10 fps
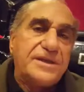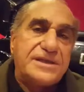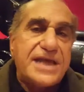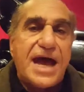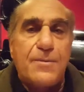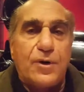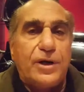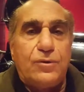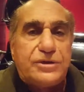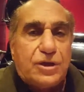pensiamo
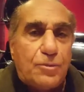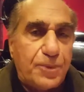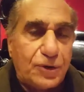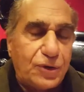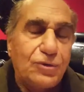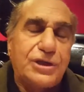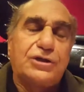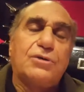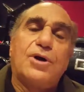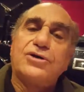che lui si comporti in un
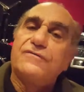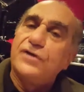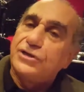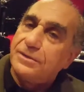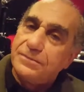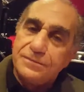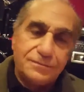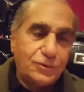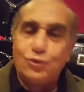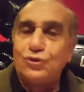certo modo invece
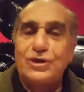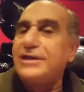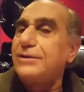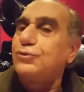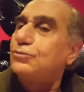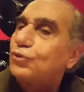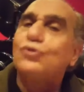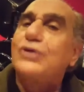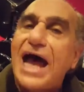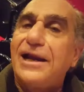succede
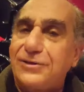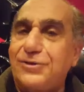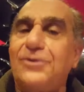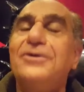tutt'altro.